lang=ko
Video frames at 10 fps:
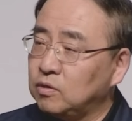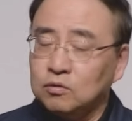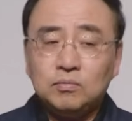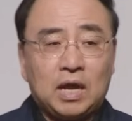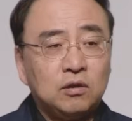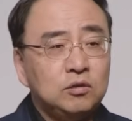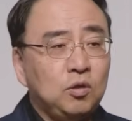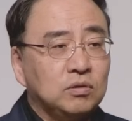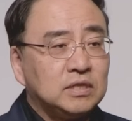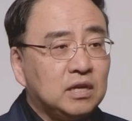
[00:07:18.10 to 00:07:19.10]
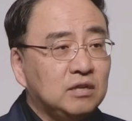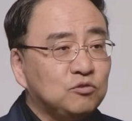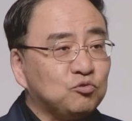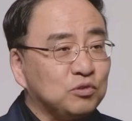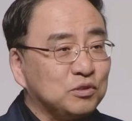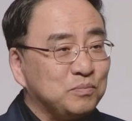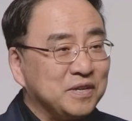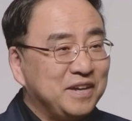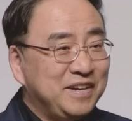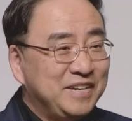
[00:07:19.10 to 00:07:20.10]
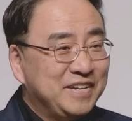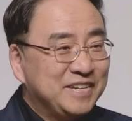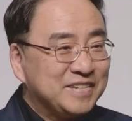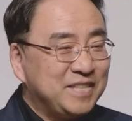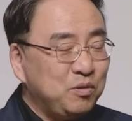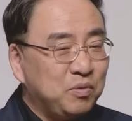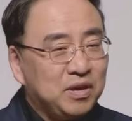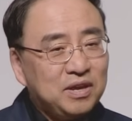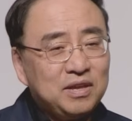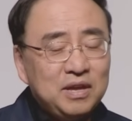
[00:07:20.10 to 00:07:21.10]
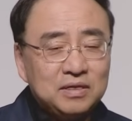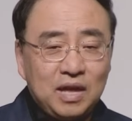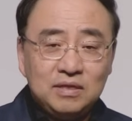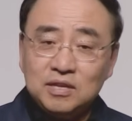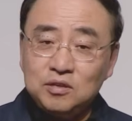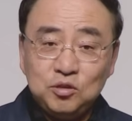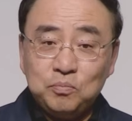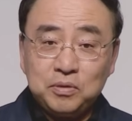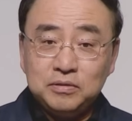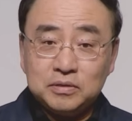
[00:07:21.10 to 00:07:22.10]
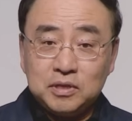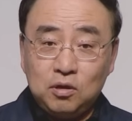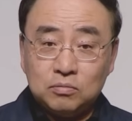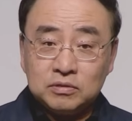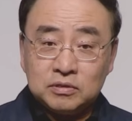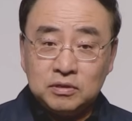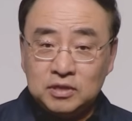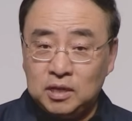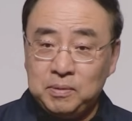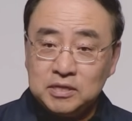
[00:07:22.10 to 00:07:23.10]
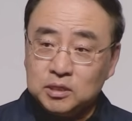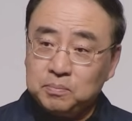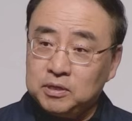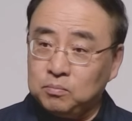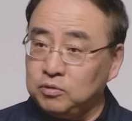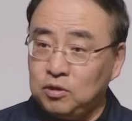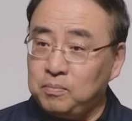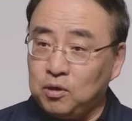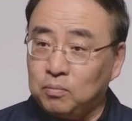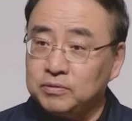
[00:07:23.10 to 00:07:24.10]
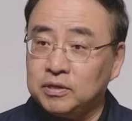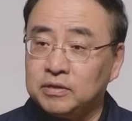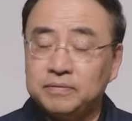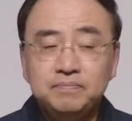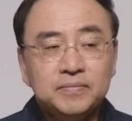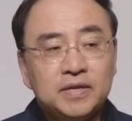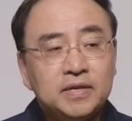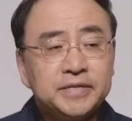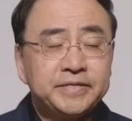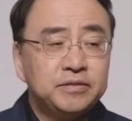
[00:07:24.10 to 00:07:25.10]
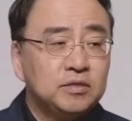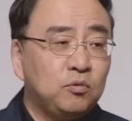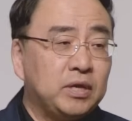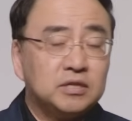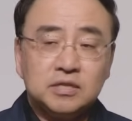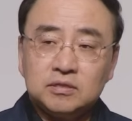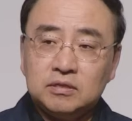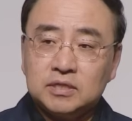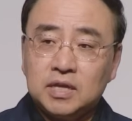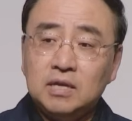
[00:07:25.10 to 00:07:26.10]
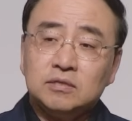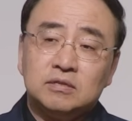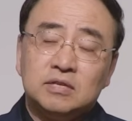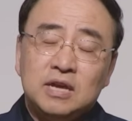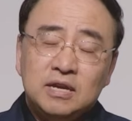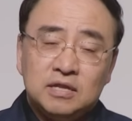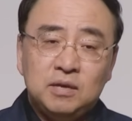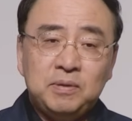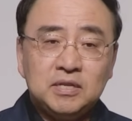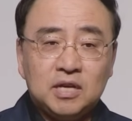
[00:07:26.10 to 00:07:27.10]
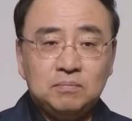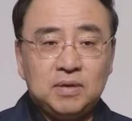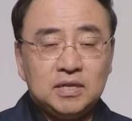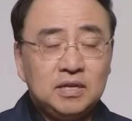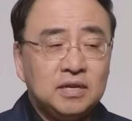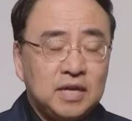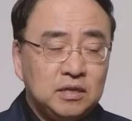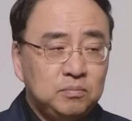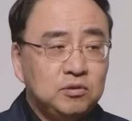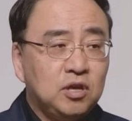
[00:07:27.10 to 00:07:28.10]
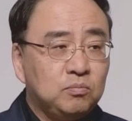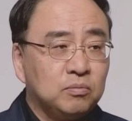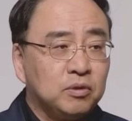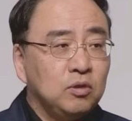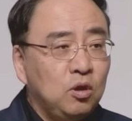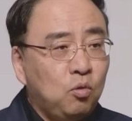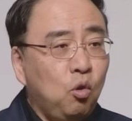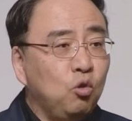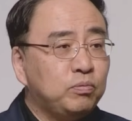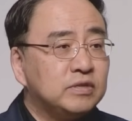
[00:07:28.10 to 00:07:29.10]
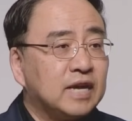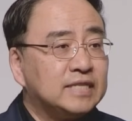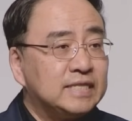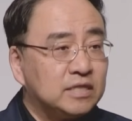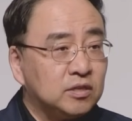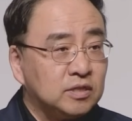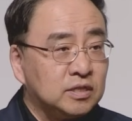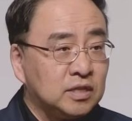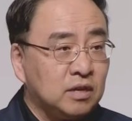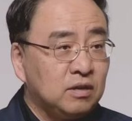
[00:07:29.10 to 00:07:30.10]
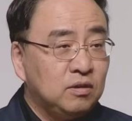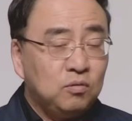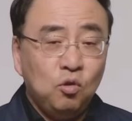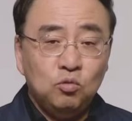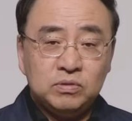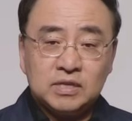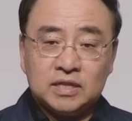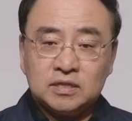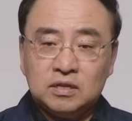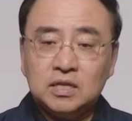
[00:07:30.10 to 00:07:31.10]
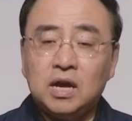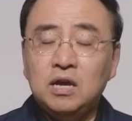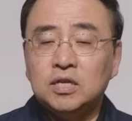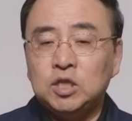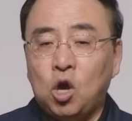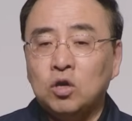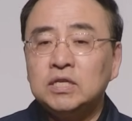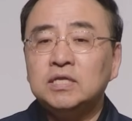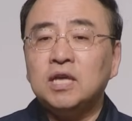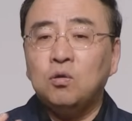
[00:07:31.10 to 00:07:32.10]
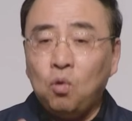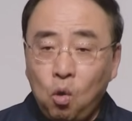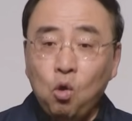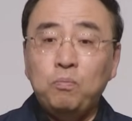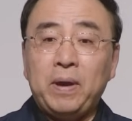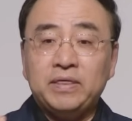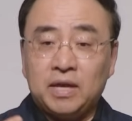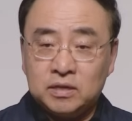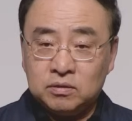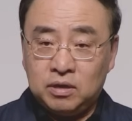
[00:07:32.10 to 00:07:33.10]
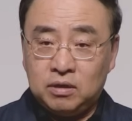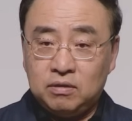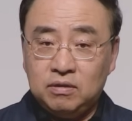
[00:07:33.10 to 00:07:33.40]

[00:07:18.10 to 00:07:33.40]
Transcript: 그럼 당연히 영이 살아있지 죽었습니까? 근데 왜딴 데는 이런 표현 쓴 데가 없거든요. living spirit 뭐 이런 말 없어요. 예, 그런데 왜 이렇게 썼느냐? 저 living이란 말이 예, 히브리어에 보면 호흡을 가진 이런 뜻이에요. 호흡을 가진. 그러니까 영인데 호흡한다는 거예요.